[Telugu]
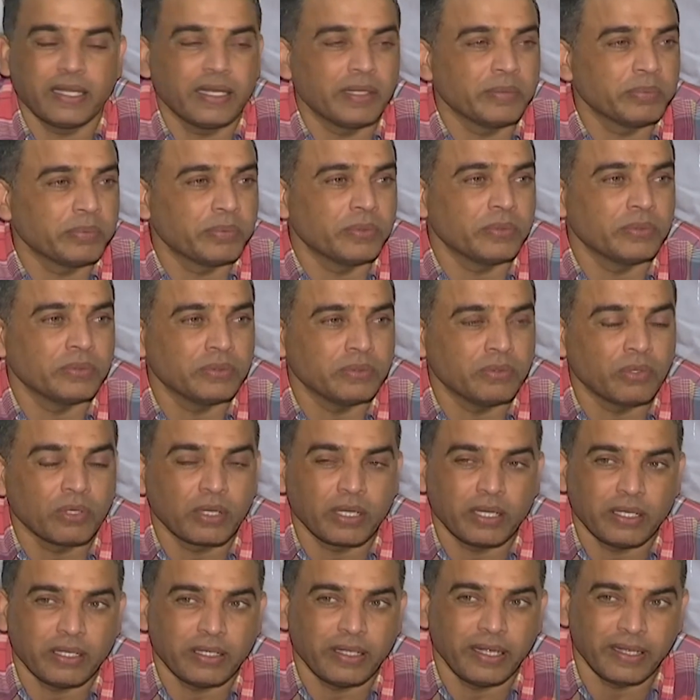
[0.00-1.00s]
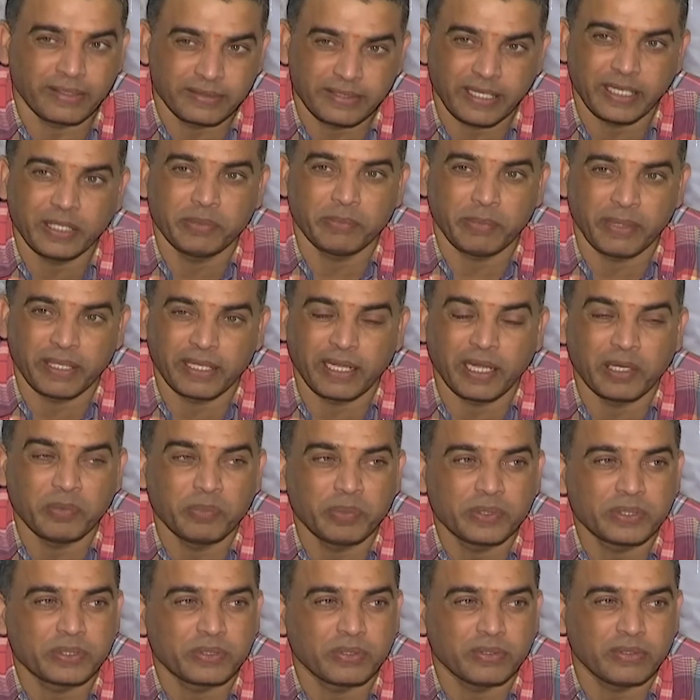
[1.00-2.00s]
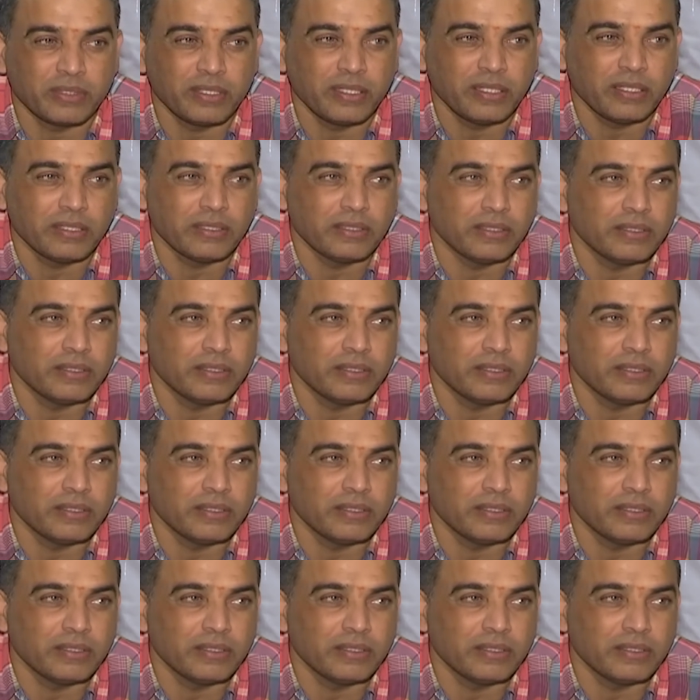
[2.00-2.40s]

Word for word: అయినప్పుడు ఒక ఎగ్జైట్మెంట్ కనిపిస్తుంది